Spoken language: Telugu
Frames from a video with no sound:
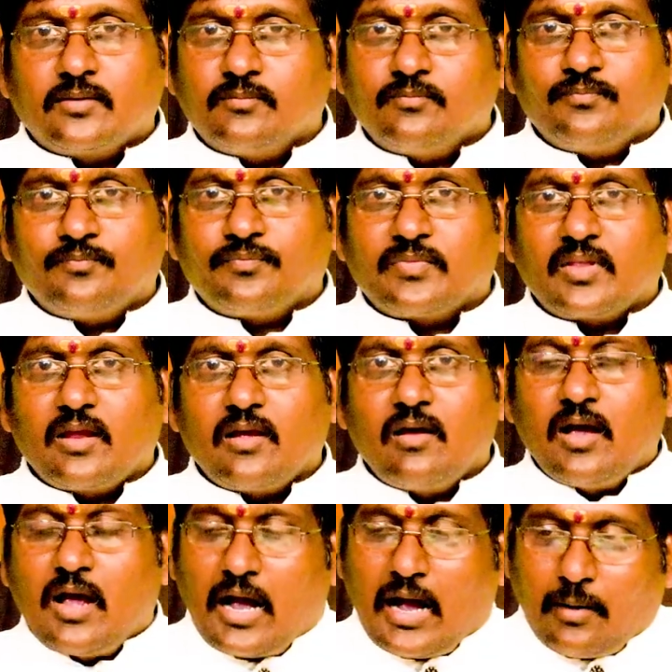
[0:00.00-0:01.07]
అతను
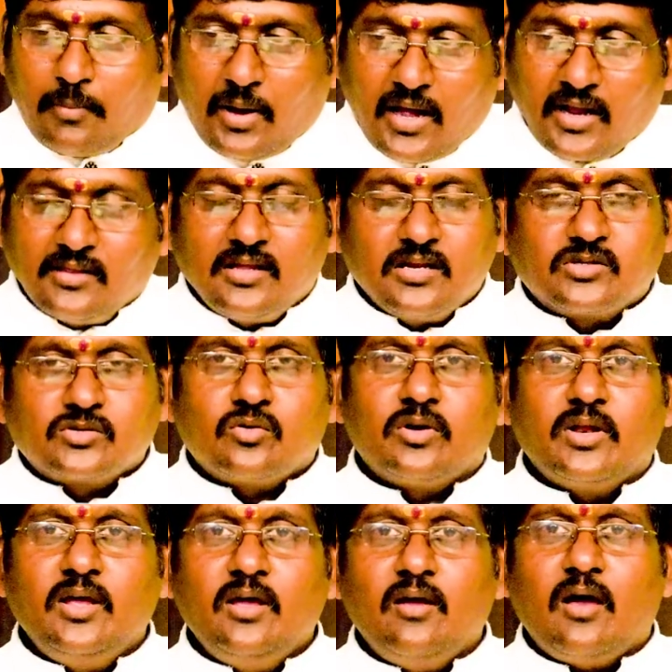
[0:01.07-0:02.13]
అమ్మాయి అని
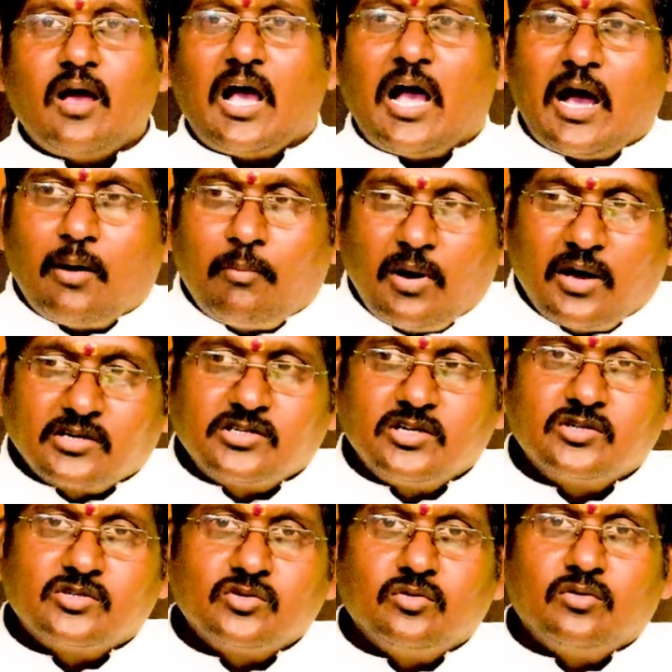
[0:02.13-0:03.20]
తెలుసుకొని ఆ
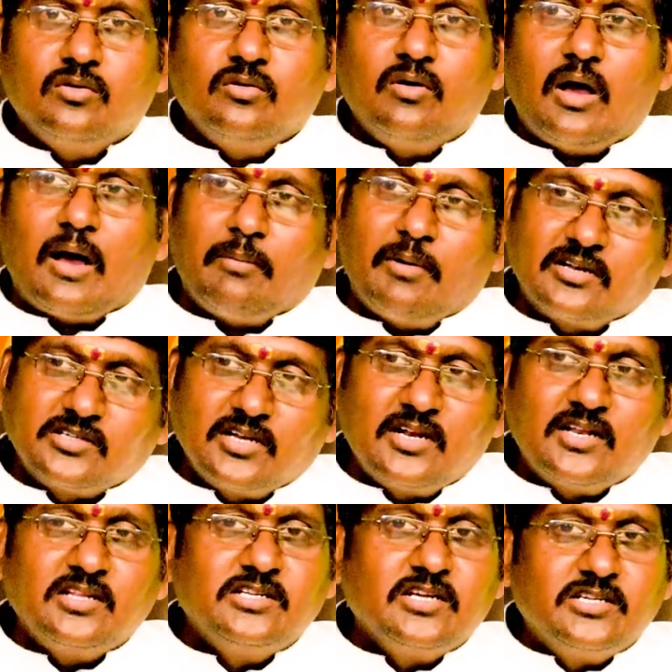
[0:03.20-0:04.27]
అబార్షన్స్ అబార్షన్
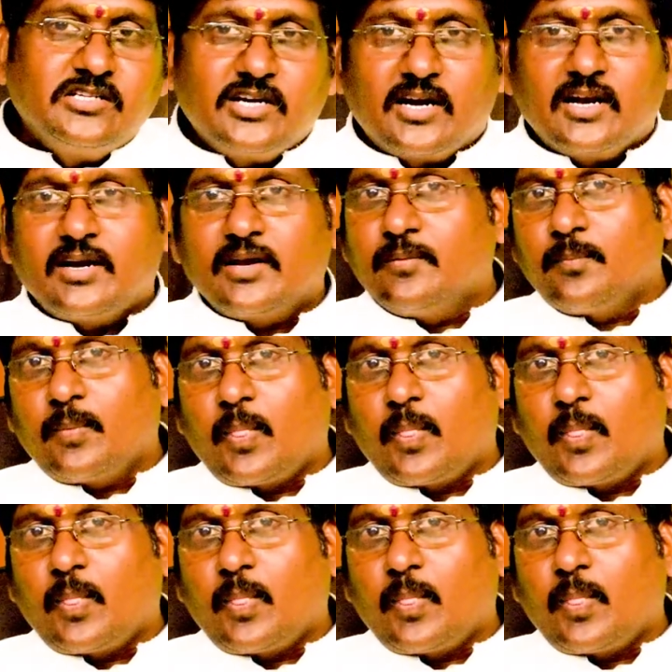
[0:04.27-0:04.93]
అనేది చేయించాడండి